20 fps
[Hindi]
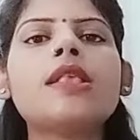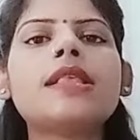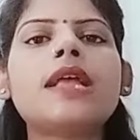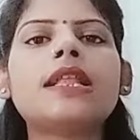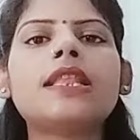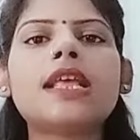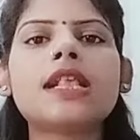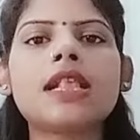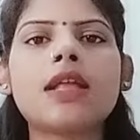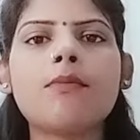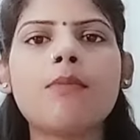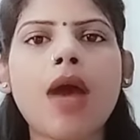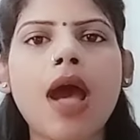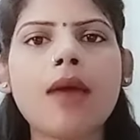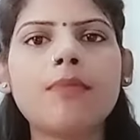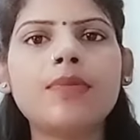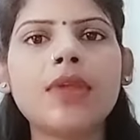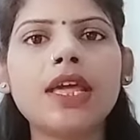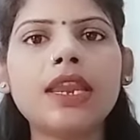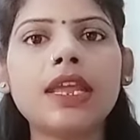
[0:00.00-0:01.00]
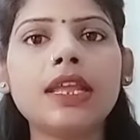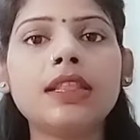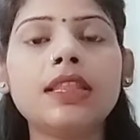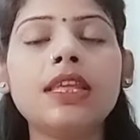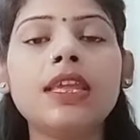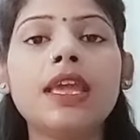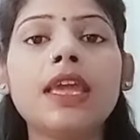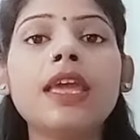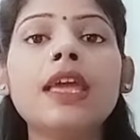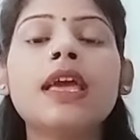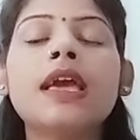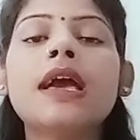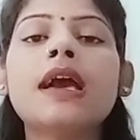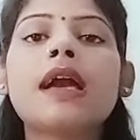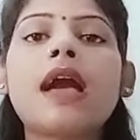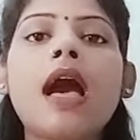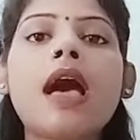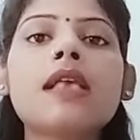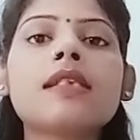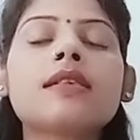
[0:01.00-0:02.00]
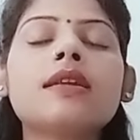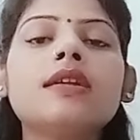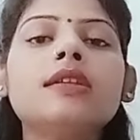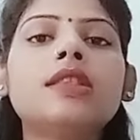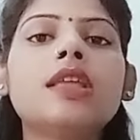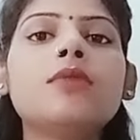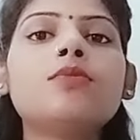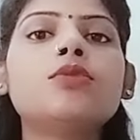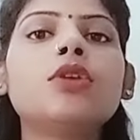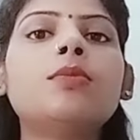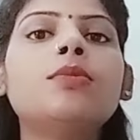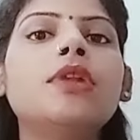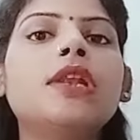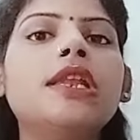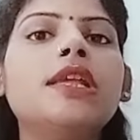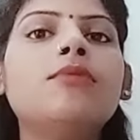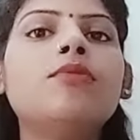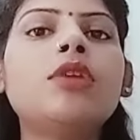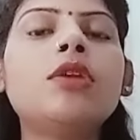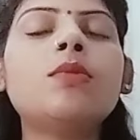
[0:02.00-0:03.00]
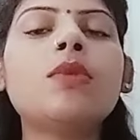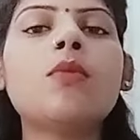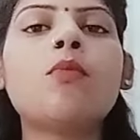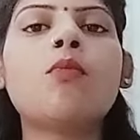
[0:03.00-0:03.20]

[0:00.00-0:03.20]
ज्यादा संभावना रहती है खासकर तब जब डिलीवरी में